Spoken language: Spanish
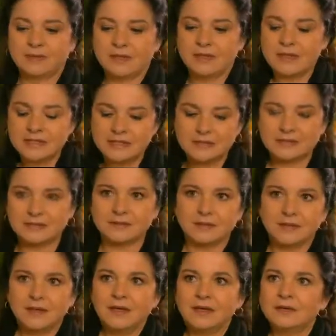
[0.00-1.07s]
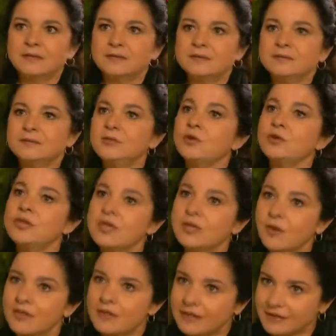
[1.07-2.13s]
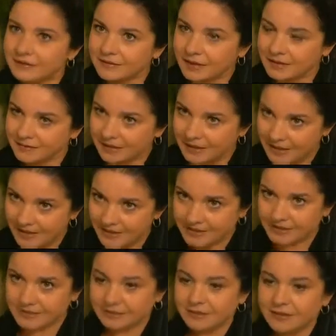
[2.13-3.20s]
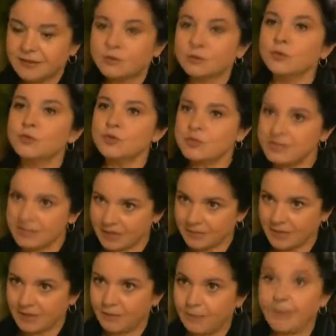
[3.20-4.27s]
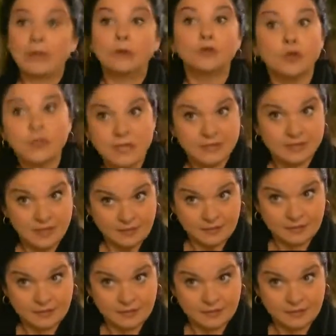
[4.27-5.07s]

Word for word: Es... No quiero adelantarte nada. Tú sígueme, pero no digas nada.